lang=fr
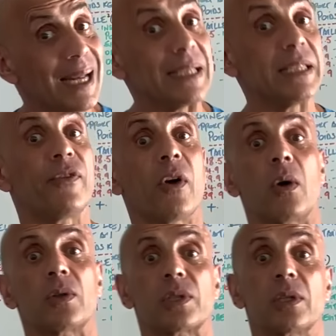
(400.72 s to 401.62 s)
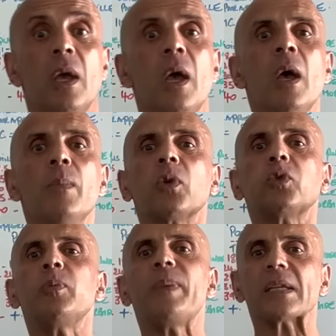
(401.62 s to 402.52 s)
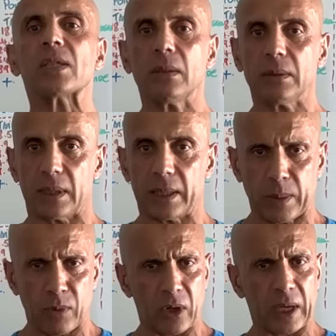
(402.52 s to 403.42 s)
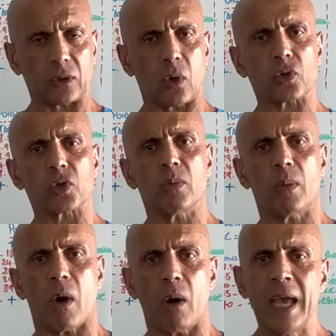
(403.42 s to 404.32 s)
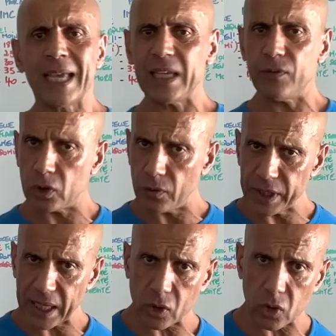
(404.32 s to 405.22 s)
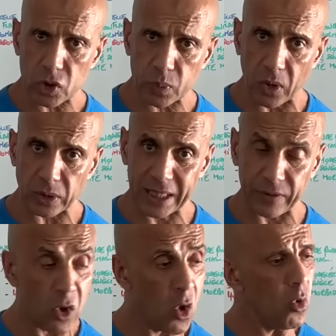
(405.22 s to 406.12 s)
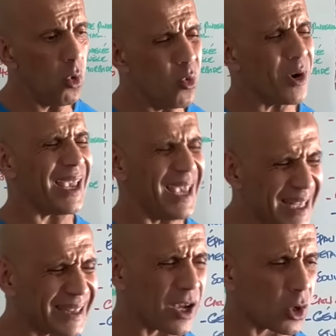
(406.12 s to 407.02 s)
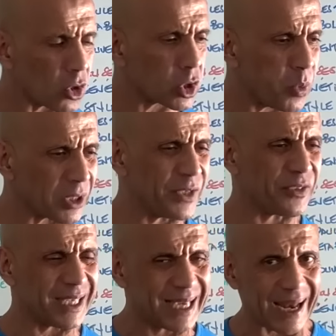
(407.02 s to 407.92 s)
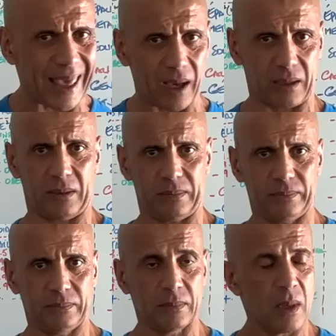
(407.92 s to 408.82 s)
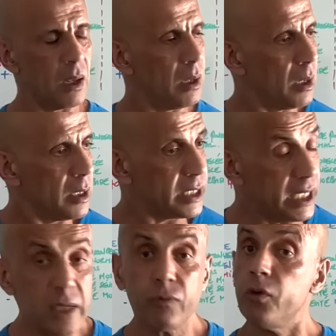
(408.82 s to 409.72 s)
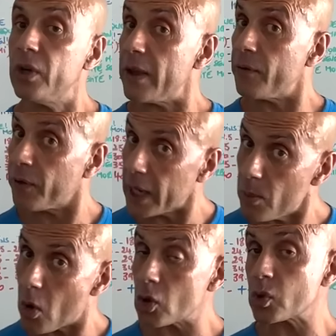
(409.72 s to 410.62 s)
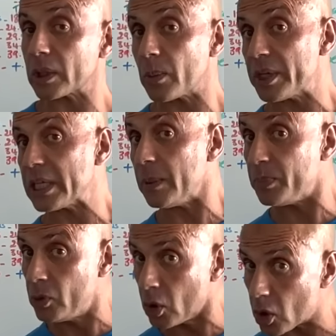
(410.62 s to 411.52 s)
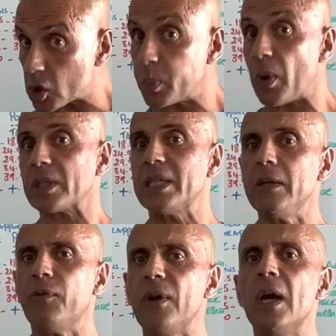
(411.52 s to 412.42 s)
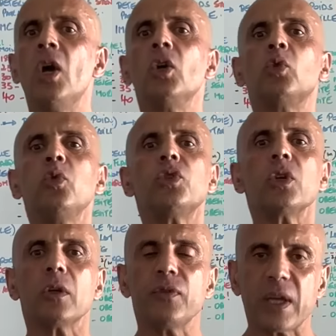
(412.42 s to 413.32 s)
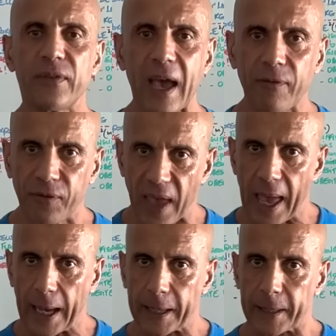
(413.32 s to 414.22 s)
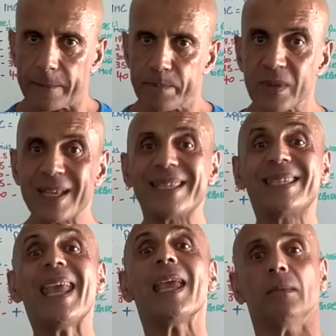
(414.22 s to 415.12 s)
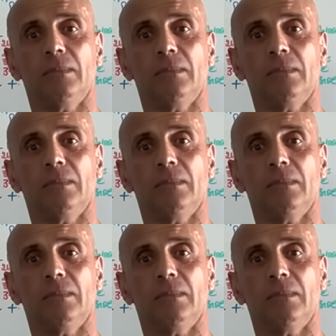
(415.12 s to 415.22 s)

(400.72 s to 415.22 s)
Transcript: la différence. Pour toute personne qui me regarde en ce moment, qui veut devenir un coach sportif ou est un coach sportif qui galère, si vous voulez vraiment rejoindre mon équipe de coach sportif, tout ce que vous avez à faire, c'est